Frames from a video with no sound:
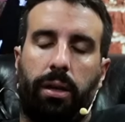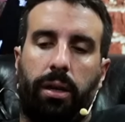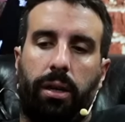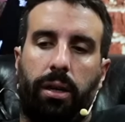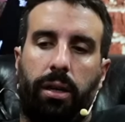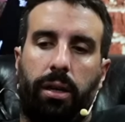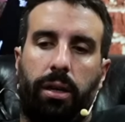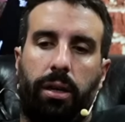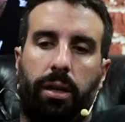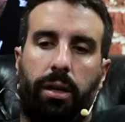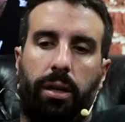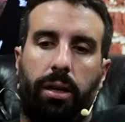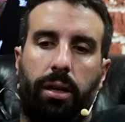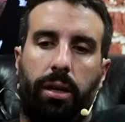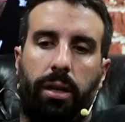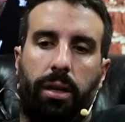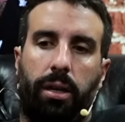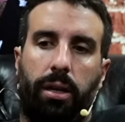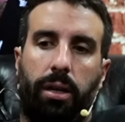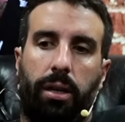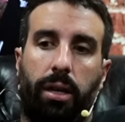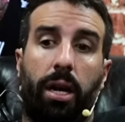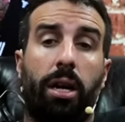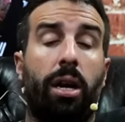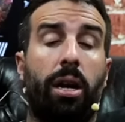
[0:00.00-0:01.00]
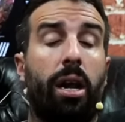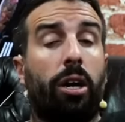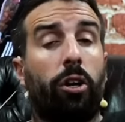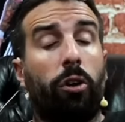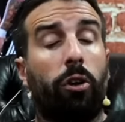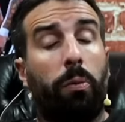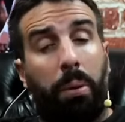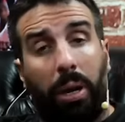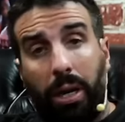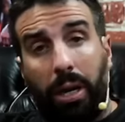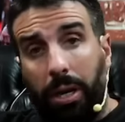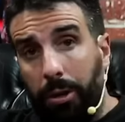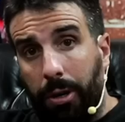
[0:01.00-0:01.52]
Eh, en la
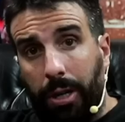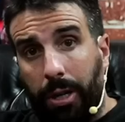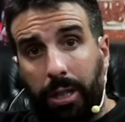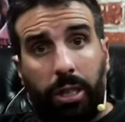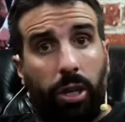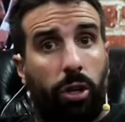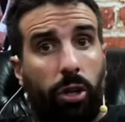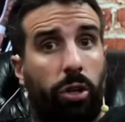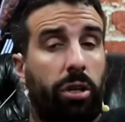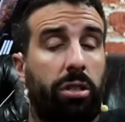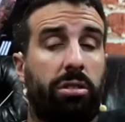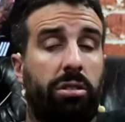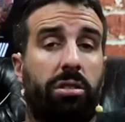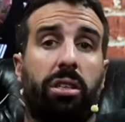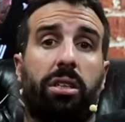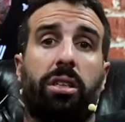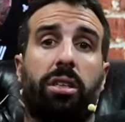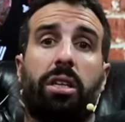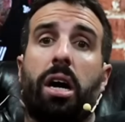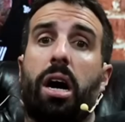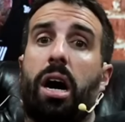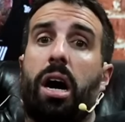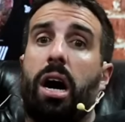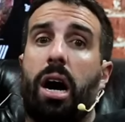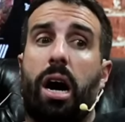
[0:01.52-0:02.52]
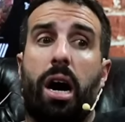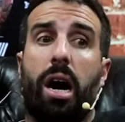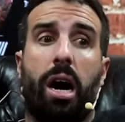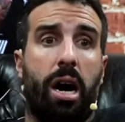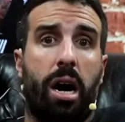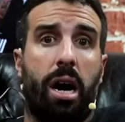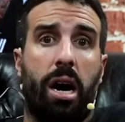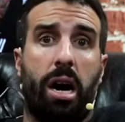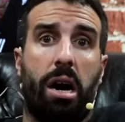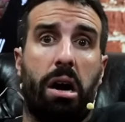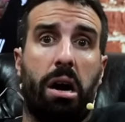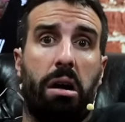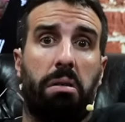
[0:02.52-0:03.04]
Copa Libertadores
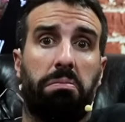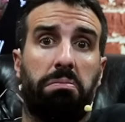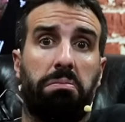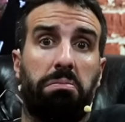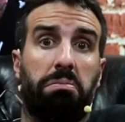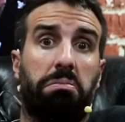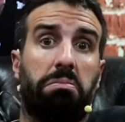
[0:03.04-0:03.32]
está